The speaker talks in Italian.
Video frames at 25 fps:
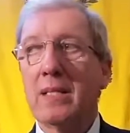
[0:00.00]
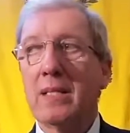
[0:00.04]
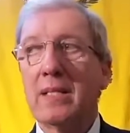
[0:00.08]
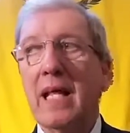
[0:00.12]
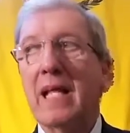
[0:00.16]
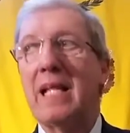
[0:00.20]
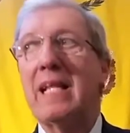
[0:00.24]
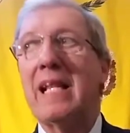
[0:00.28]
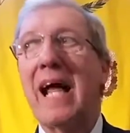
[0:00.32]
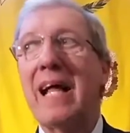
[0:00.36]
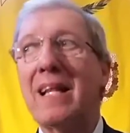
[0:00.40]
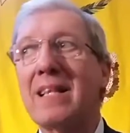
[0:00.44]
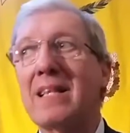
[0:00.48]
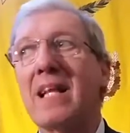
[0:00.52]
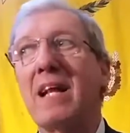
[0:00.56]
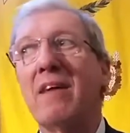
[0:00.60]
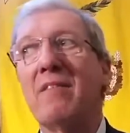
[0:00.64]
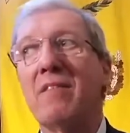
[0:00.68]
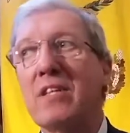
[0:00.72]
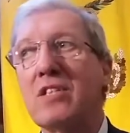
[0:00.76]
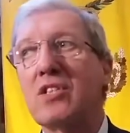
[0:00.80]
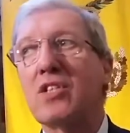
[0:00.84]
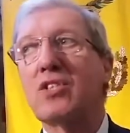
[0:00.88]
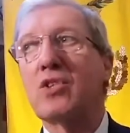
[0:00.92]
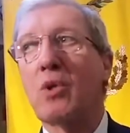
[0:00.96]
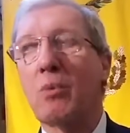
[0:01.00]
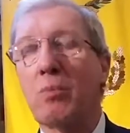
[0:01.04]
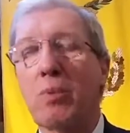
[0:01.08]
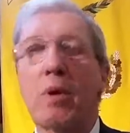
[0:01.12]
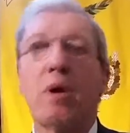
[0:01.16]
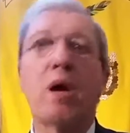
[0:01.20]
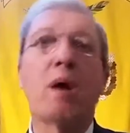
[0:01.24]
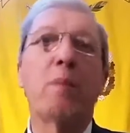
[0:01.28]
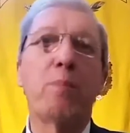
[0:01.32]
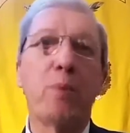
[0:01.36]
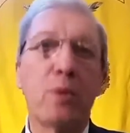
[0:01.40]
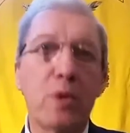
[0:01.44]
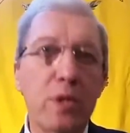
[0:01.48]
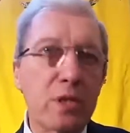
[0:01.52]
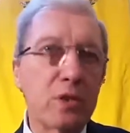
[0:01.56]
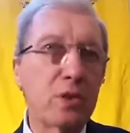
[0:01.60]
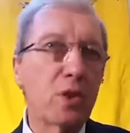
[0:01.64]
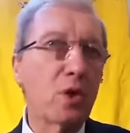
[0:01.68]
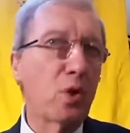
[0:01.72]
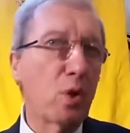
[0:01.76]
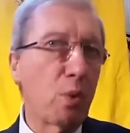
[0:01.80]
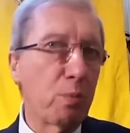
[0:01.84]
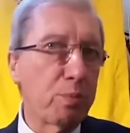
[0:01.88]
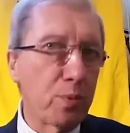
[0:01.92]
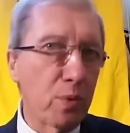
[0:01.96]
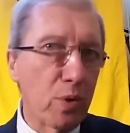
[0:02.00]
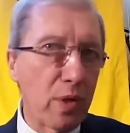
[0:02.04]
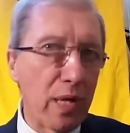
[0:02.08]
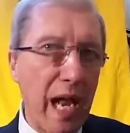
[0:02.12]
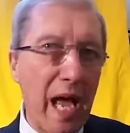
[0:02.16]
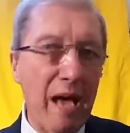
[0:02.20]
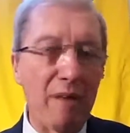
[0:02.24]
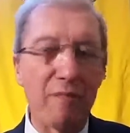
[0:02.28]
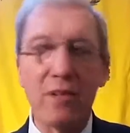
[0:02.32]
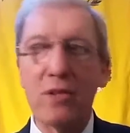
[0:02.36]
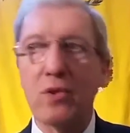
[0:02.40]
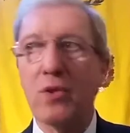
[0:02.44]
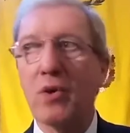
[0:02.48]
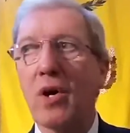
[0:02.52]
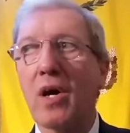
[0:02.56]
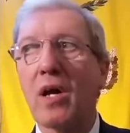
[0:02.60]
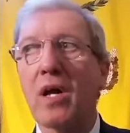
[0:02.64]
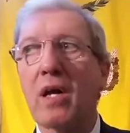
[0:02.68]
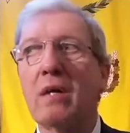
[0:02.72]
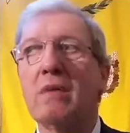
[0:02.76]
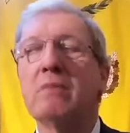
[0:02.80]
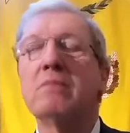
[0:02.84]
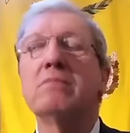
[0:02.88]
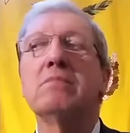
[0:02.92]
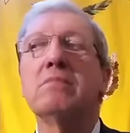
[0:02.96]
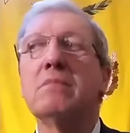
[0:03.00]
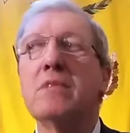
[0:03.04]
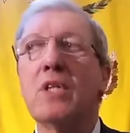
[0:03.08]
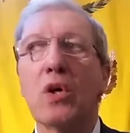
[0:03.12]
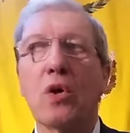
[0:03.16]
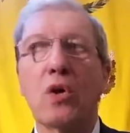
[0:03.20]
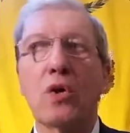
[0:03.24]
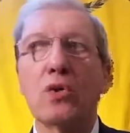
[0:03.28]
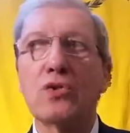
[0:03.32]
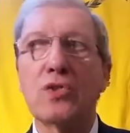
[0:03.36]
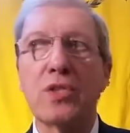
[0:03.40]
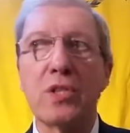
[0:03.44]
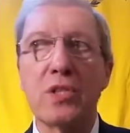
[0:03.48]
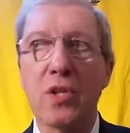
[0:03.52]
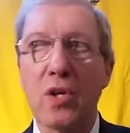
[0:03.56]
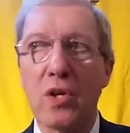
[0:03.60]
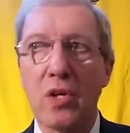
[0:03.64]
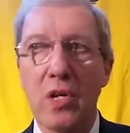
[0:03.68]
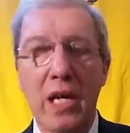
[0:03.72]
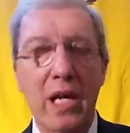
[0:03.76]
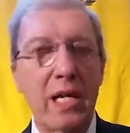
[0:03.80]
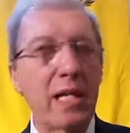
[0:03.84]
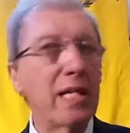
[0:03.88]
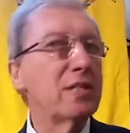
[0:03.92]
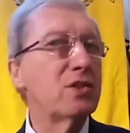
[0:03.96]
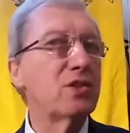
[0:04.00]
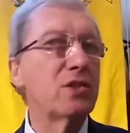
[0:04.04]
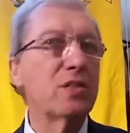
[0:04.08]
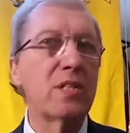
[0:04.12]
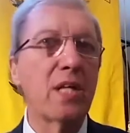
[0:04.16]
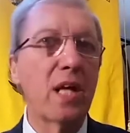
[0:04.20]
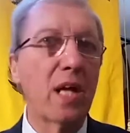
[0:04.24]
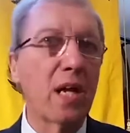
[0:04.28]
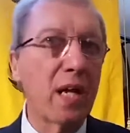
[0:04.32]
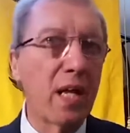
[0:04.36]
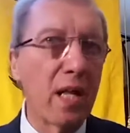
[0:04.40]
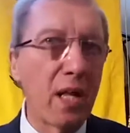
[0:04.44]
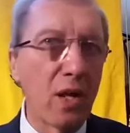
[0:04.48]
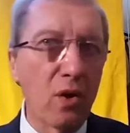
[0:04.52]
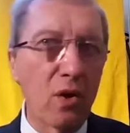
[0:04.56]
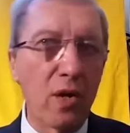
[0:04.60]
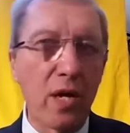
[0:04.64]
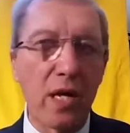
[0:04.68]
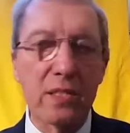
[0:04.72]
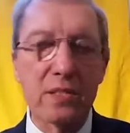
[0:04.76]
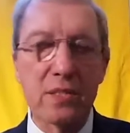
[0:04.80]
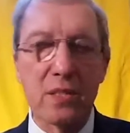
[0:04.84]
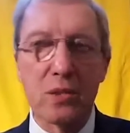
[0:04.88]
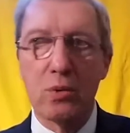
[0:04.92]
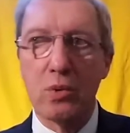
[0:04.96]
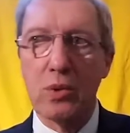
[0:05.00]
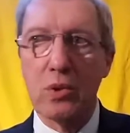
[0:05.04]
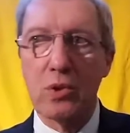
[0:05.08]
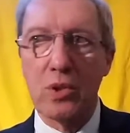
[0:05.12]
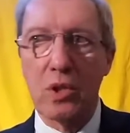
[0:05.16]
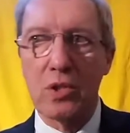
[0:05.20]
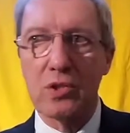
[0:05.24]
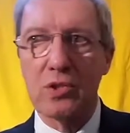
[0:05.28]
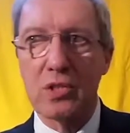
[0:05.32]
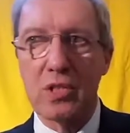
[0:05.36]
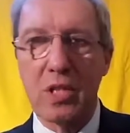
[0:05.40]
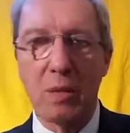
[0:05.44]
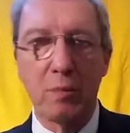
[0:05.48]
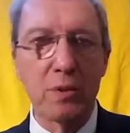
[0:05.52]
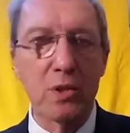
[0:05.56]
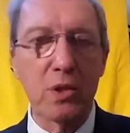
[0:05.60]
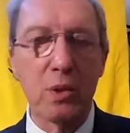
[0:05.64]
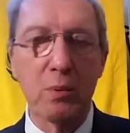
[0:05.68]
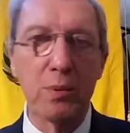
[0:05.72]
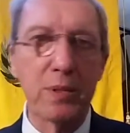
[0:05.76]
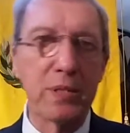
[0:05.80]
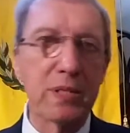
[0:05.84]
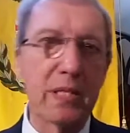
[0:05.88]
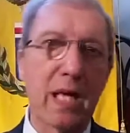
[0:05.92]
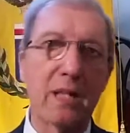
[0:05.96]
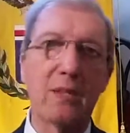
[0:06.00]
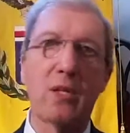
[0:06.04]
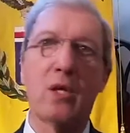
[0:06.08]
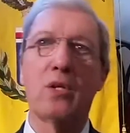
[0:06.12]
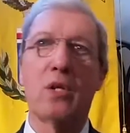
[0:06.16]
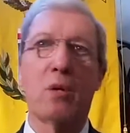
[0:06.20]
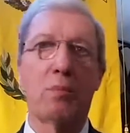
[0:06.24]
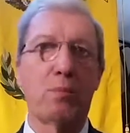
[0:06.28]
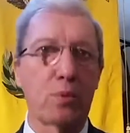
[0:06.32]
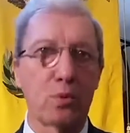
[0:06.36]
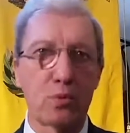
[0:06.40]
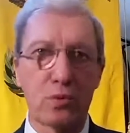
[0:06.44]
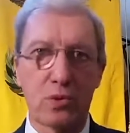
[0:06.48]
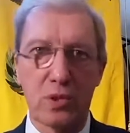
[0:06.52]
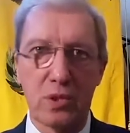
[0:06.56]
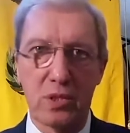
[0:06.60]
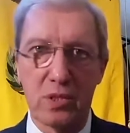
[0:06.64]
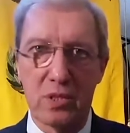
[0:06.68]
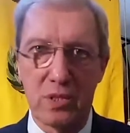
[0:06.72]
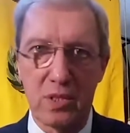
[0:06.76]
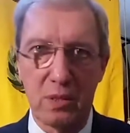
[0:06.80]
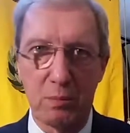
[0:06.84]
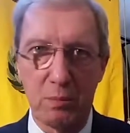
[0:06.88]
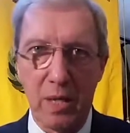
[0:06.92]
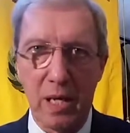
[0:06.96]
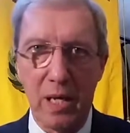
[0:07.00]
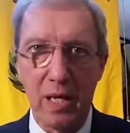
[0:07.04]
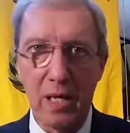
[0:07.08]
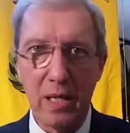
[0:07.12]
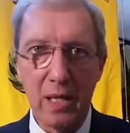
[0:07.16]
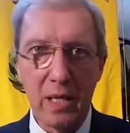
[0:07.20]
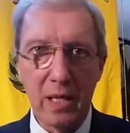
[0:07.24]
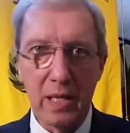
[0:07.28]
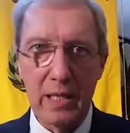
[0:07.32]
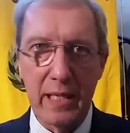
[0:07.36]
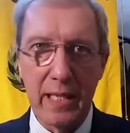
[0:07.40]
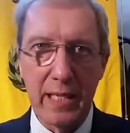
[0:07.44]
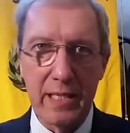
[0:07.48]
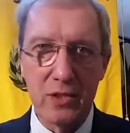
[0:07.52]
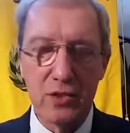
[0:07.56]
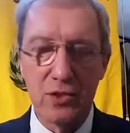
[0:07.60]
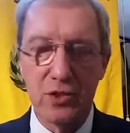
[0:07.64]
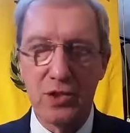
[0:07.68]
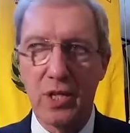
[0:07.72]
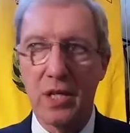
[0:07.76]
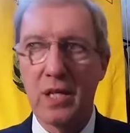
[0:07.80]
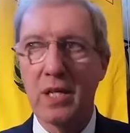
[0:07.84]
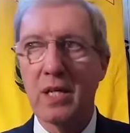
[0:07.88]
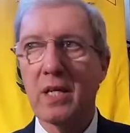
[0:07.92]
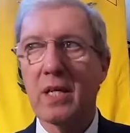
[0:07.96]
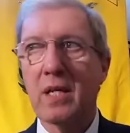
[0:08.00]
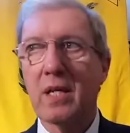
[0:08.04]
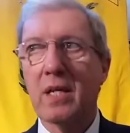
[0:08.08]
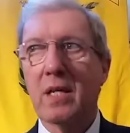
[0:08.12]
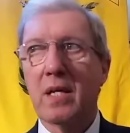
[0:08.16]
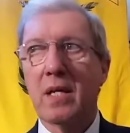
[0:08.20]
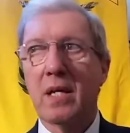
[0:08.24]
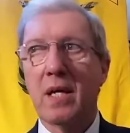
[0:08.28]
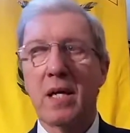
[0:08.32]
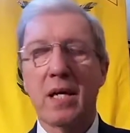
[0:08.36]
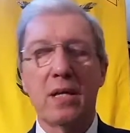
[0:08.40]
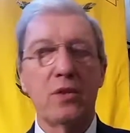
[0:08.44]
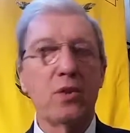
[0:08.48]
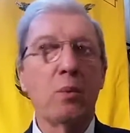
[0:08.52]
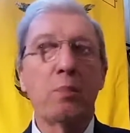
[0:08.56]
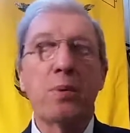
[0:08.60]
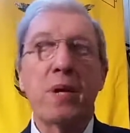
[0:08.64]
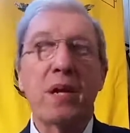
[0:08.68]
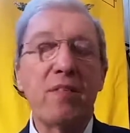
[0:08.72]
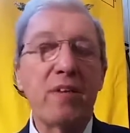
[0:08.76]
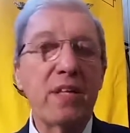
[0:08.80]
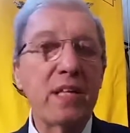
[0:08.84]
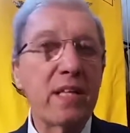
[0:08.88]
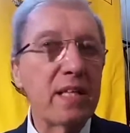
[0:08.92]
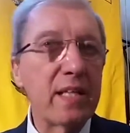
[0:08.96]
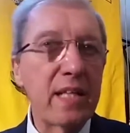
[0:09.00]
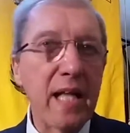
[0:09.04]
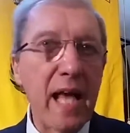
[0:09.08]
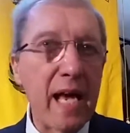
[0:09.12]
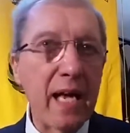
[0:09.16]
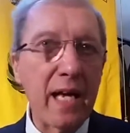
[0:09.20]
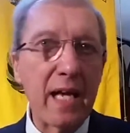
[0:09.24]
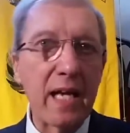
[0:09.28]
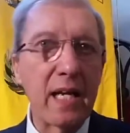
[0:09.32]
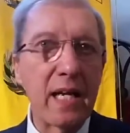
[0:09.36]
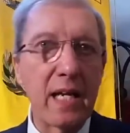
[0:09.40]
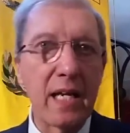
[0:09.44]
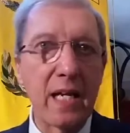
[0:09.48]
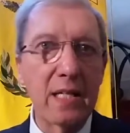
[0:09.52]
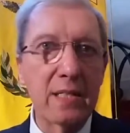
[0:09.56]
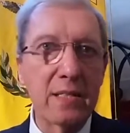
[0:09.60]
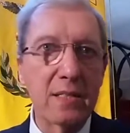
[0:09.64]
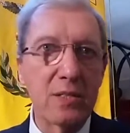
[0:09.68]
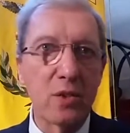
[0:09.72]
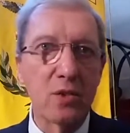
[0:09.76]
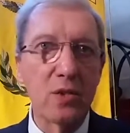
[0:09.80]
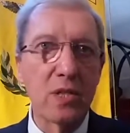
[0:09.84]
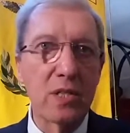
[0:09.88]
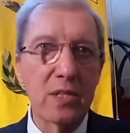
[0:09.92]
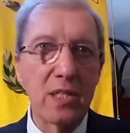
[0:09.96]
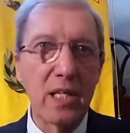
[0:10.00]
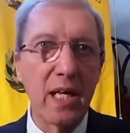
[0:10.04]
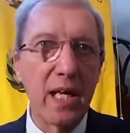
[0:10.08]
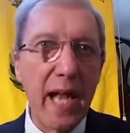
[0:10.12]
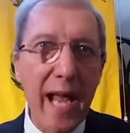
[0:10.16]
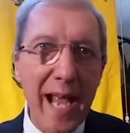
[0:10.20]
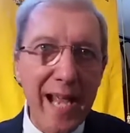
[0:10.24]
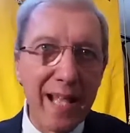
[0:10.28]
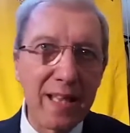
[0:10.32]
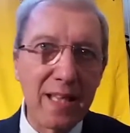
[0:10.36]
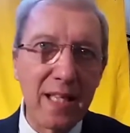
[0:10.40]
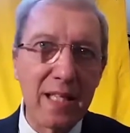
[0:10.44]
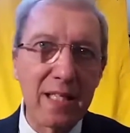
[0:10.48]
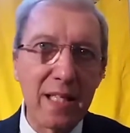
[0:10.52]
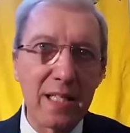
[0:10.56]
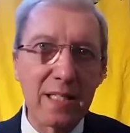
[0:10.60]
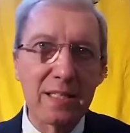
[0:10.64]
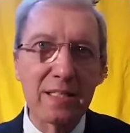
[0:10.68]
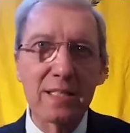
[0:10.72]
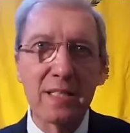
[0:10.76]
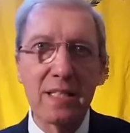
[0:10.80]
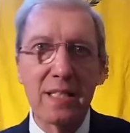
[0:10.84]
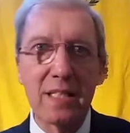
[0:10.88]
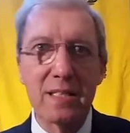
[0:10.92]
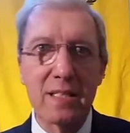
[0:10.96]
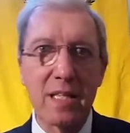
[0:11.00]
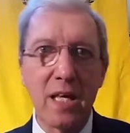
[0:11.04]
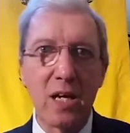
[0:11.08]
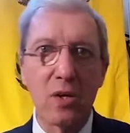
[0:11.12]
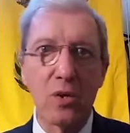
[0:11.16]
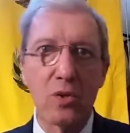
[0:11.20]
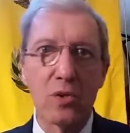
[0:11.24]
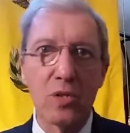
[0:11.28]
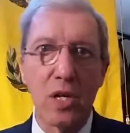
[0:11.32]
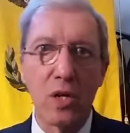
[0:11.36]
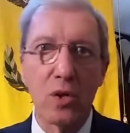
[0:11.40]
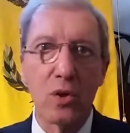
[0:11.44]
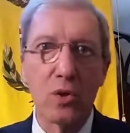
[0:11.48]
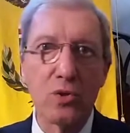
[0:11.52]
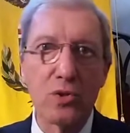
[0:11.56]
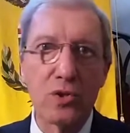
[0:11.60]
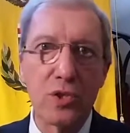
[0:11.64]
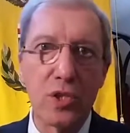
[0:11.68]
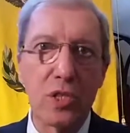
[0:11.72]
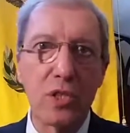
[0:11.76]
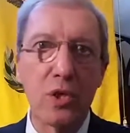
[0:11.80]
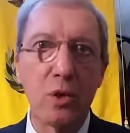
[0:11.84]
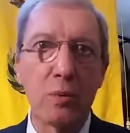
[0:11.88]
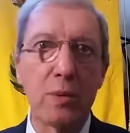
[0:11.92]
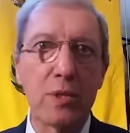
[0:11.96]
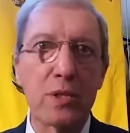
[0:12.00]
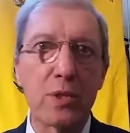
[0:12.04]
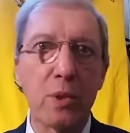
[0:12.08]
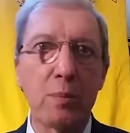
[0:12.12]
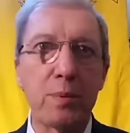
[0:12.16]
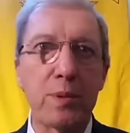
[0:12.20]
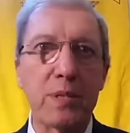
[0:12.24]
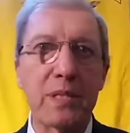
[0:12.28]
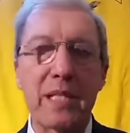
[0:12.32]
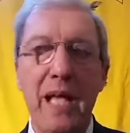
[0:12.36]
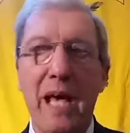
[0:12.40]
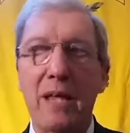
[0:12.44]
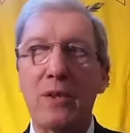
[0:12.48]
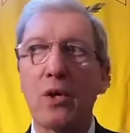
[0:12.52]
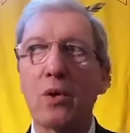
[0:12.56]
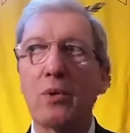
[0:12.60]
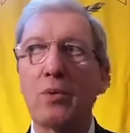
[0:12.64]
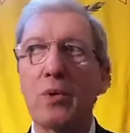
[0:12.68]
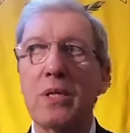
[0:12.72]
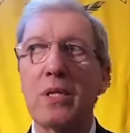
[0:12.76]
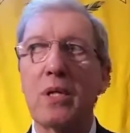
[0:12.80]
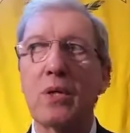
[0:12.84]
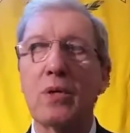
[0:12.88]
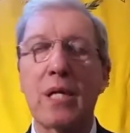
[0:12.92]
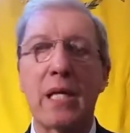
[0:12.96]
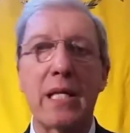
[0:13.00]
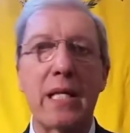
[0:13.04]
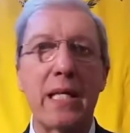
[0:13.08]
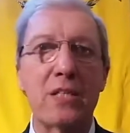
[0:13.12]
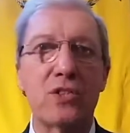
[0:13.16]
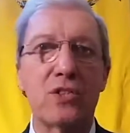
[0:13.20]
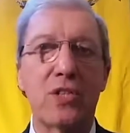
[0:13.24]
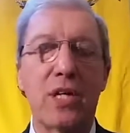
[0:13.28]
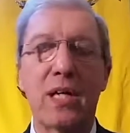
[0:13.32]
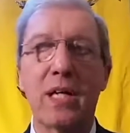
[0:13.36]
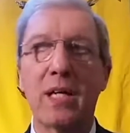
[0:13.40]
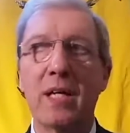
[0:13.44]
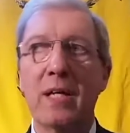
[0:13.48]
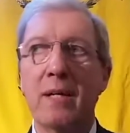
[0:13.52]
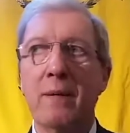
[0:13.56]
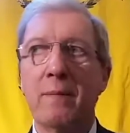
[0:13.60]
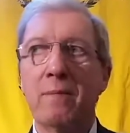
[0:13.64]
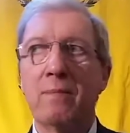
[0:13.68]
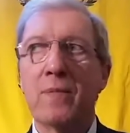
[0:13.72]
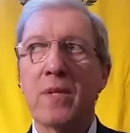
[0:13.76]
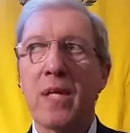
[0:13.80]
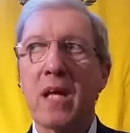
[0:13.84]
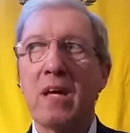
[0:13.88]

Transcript: Dall'altra invece c'è un problema politico più grave. Noi, eh, io considero la legge del Rio che ha istituito la città metropolitana una bruttissima legge, eh, non prevede neanche l'elezione diretta del sindaco del consiglio metropolitano, quindi è una legge